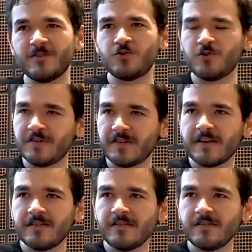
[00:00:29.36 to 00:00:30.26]
schöne
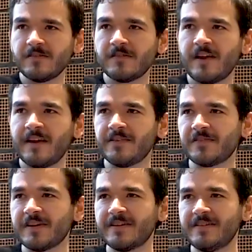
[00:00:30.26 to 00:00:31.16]
Sache ist, eine
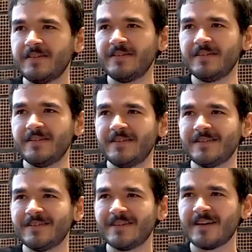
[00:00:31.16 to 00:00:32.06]
Sache, die
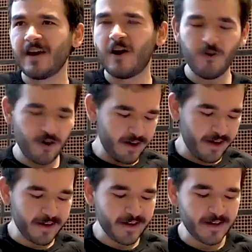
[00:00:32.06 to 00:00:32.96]
auch
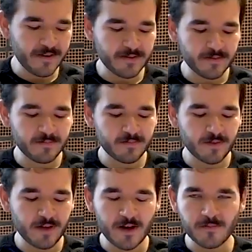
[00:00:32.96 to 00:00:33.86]
ein, ein
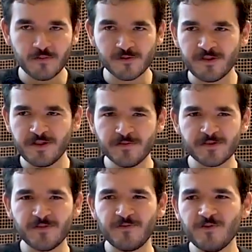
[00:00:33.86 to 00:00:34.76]
ja,
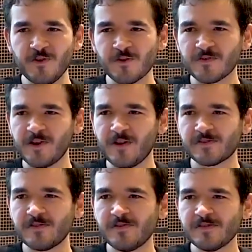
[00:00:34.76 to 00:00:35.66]
positives Gefühl irgendwie
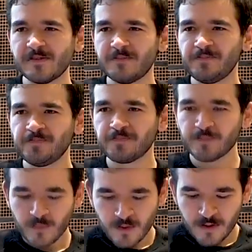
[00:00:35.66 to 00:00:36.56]
auslöst
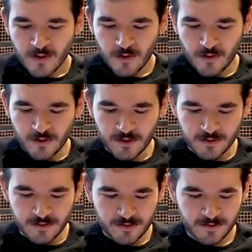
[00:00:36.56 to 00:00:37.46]

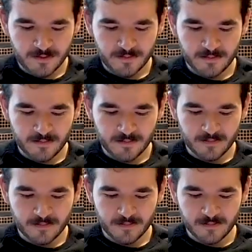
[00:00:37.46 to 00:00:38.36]
und
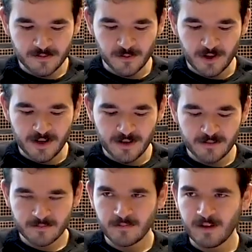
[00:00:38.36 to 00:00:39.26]

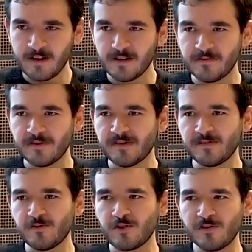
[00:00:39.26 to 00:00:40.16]
sogar eine gewisse
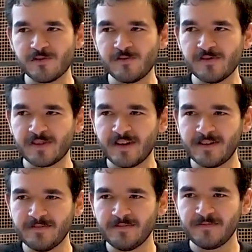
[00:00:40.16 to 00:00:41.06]
Sucht auslösen
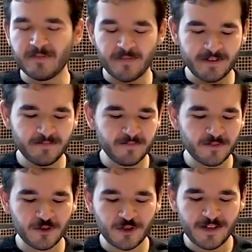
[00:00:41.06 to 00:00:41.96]
kann, wenn man
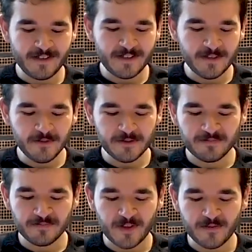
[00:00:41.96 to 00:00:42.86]
ständig gibt,
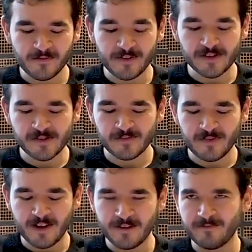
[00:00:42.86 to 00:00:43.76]
was
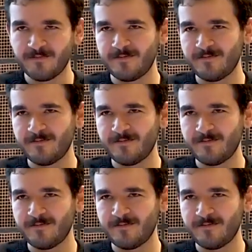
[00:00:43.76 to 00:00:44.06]
eine